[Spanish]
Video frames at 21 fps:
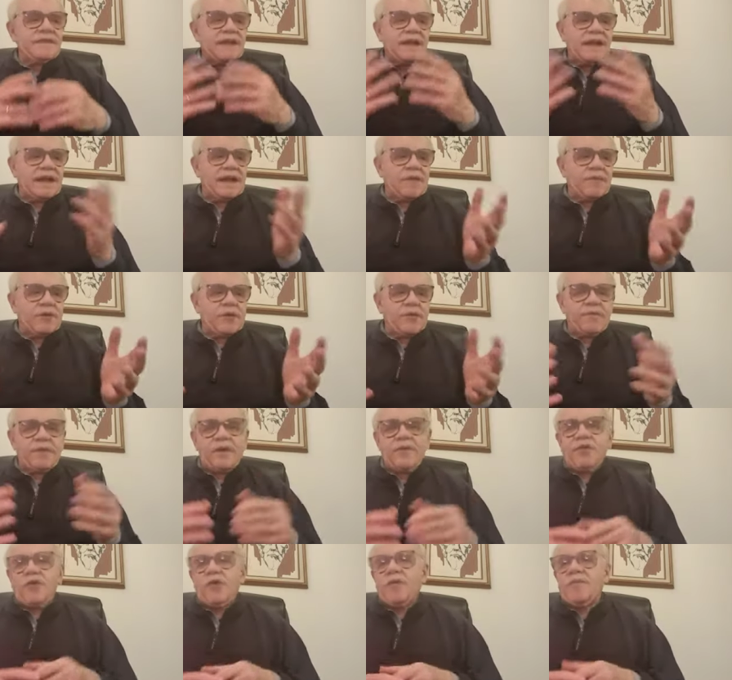en la
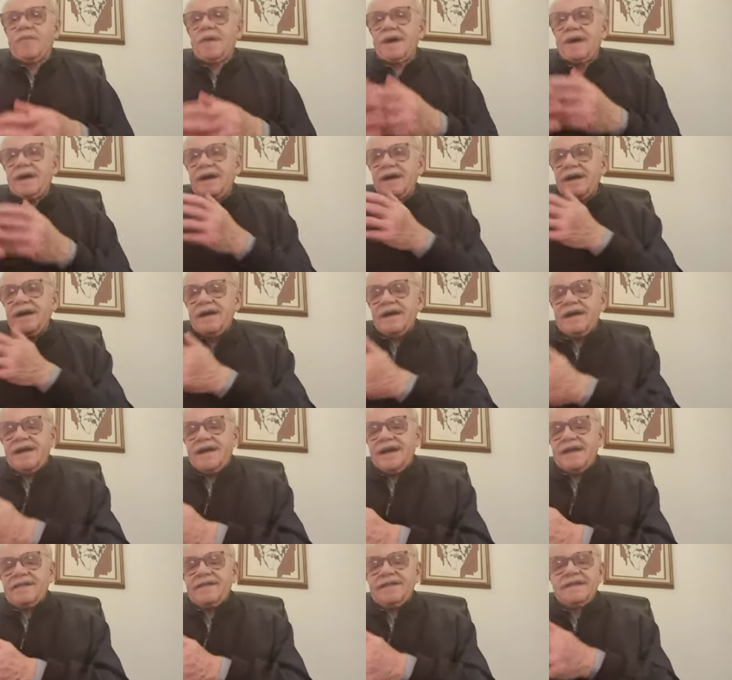propia Europa,
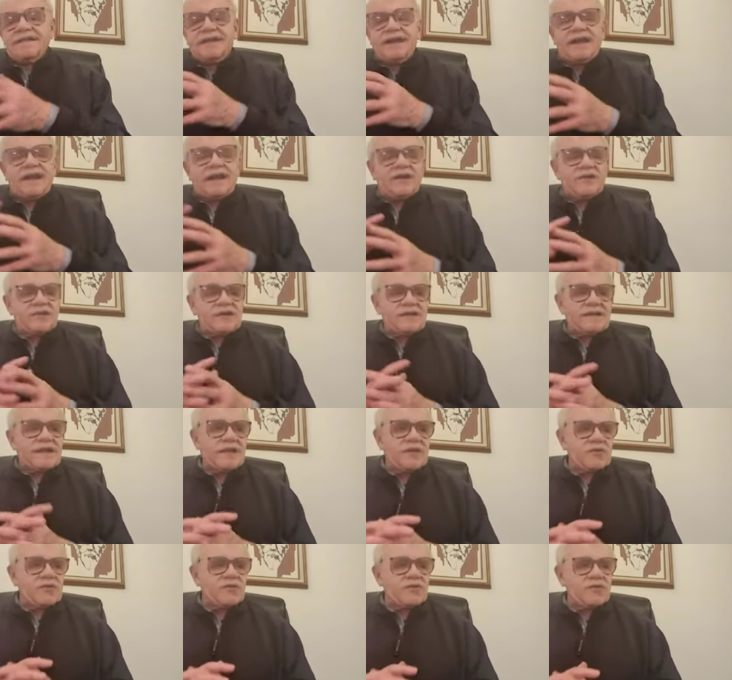dicen que en los
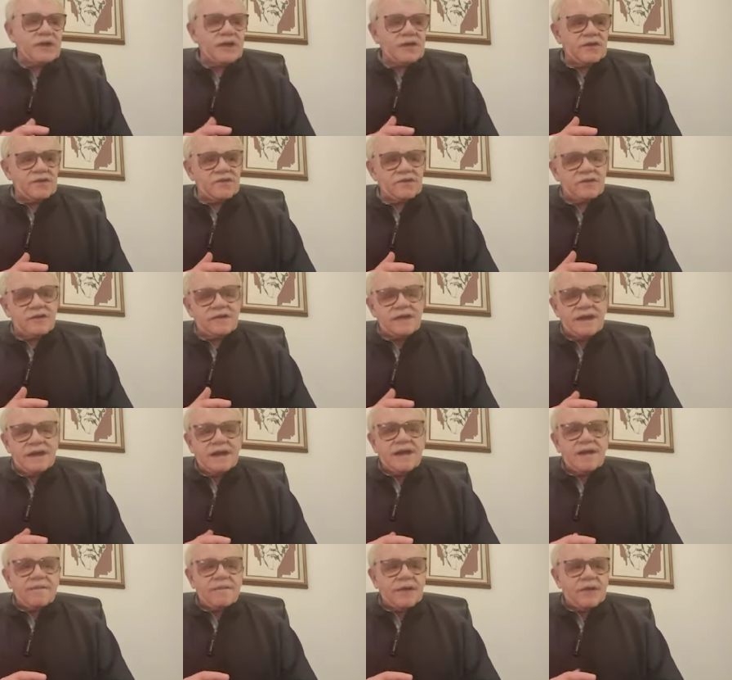Estados Unidos,
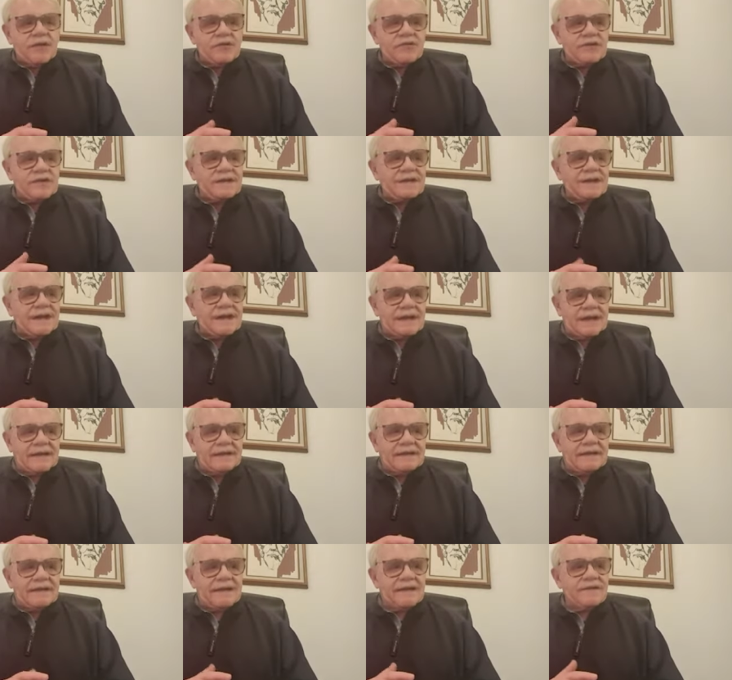pero eso es
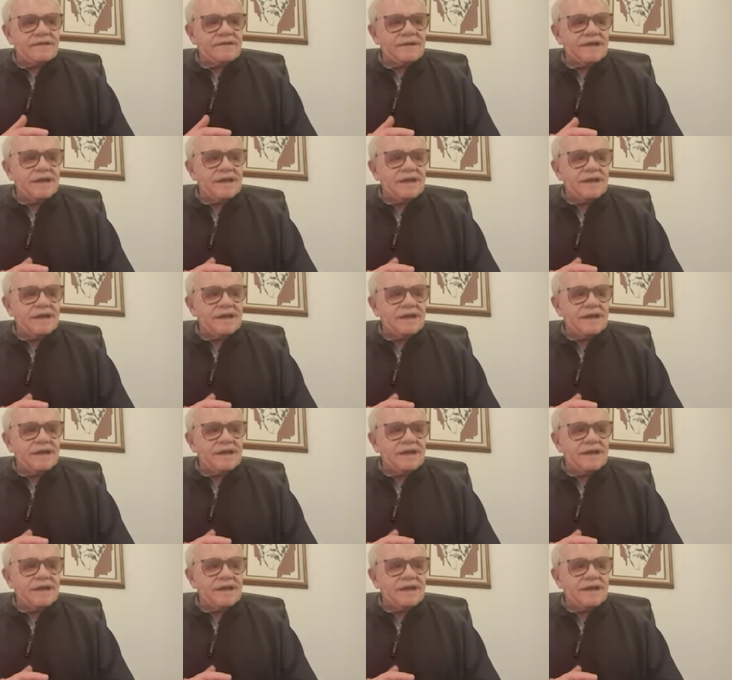leyenda.